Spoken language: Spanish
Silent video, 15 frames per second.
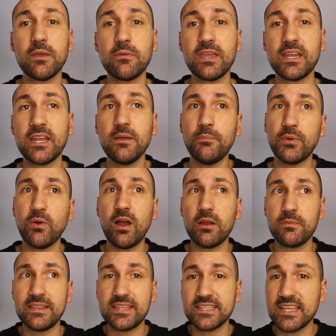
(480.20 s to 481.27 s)
viene
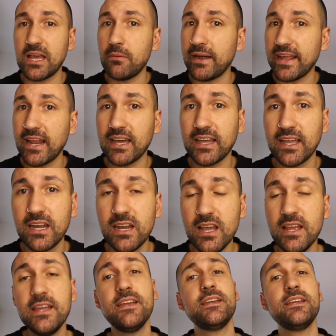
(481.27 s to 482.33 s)
probablemente sea el Varial Gel
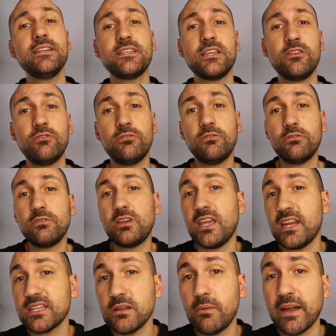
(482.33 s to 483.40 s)
y si no
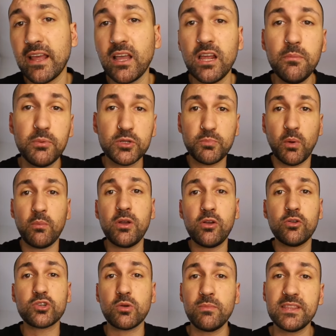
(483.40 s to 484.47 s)
quieres el Varial Gel pues pónmelo en
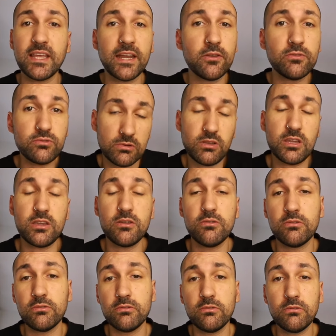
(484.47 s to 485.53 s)
los comentarios y
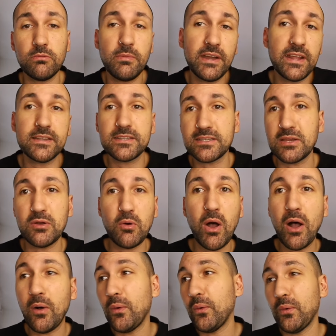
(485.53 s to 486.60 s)
yo veré si lo
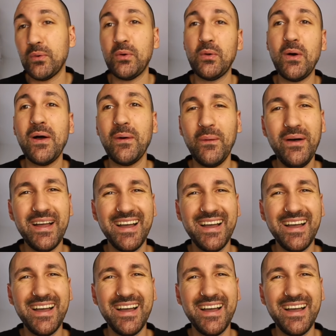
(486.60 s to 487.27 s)
hago o no lo hago.